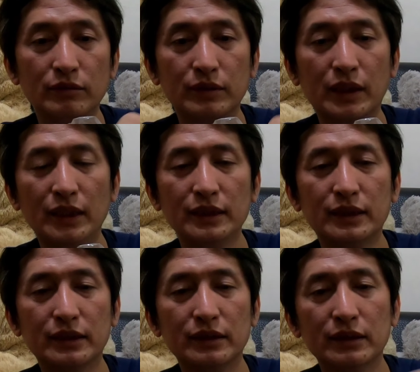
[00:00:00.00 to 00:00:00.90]
我们开
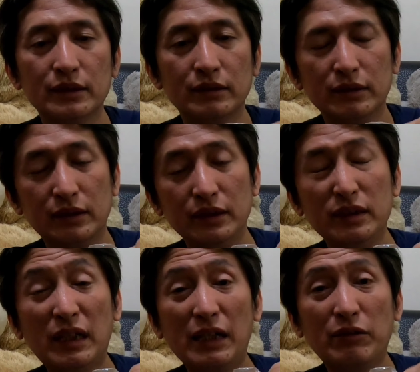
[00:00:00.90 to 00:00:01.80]
始
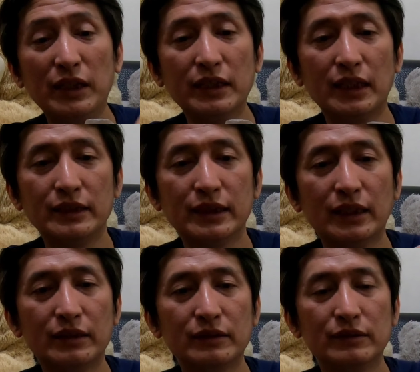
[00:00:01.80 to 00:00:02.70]
DIY 改
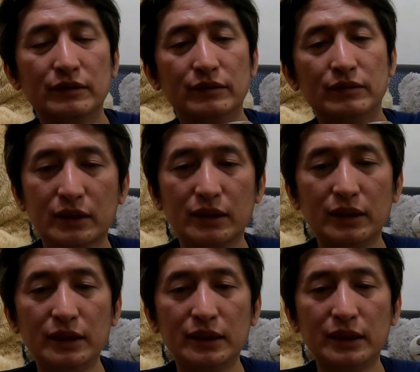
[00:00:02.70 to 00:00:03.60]
造这个
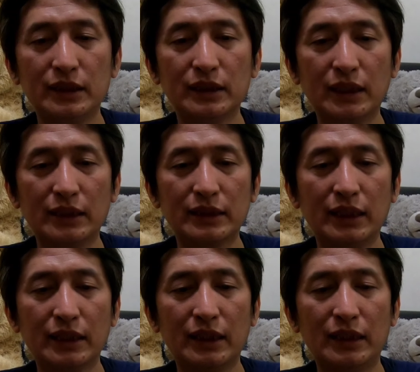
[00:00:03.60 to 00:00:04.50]
滤芯给它
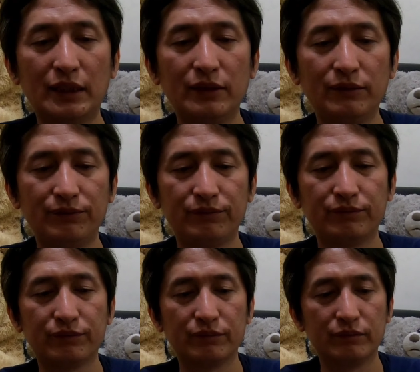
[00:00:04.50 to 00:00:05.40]
拆开来。
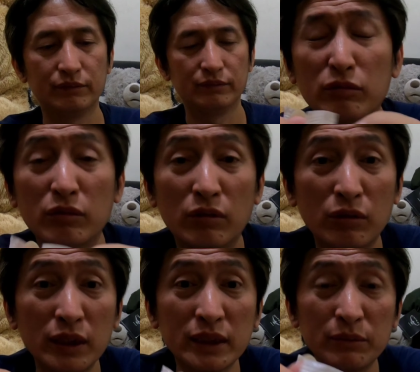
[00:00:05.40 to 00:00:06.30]

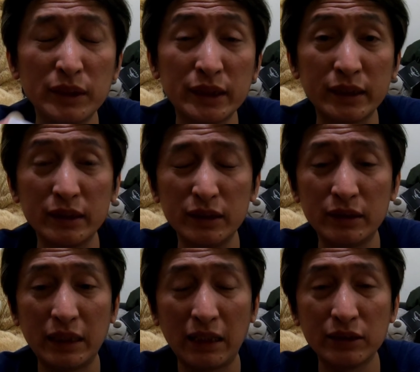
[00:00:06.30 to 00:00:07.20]
我为什么是
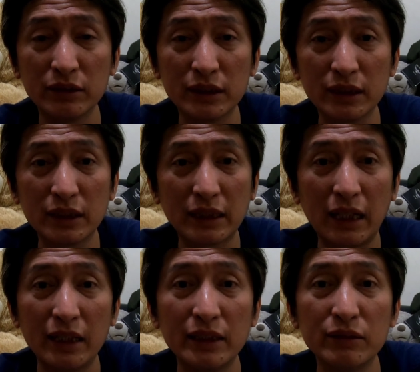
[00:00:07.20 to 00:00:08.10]
想用这个
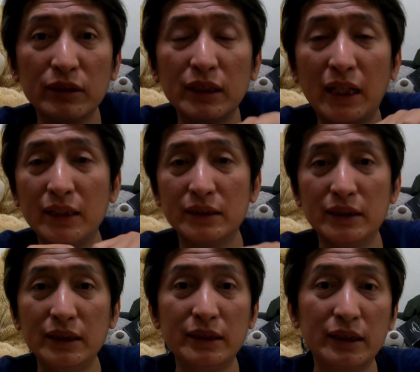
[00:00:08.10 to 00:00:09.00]
改？因为它的
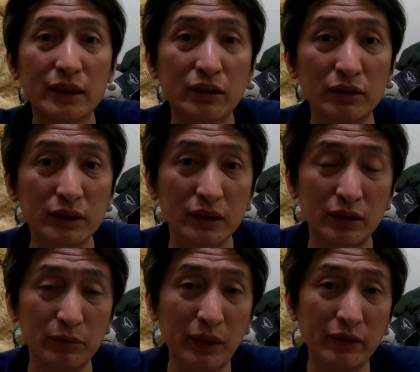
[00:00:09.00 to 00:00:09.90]
芯 c o s t c
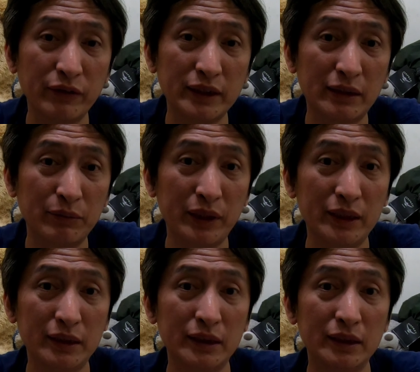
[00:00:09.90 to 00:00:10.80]
口卖非常便
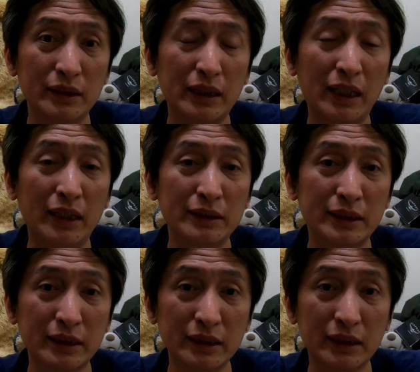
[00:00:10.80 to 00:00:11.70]
宜，它
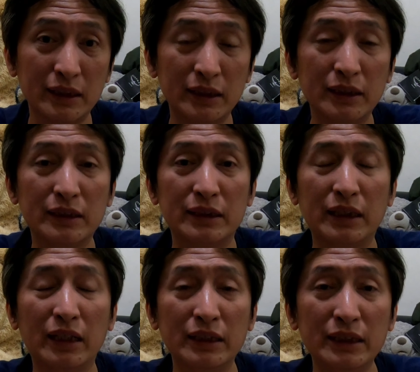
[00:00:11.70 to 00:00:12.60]
一颗
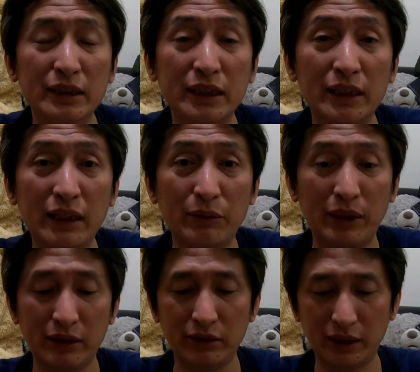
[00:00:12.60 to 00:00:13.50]
只要一千两
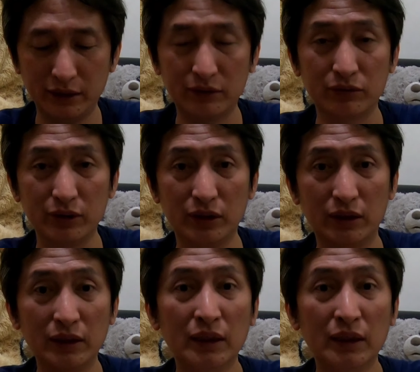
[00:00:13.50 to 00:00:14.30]
百块左右，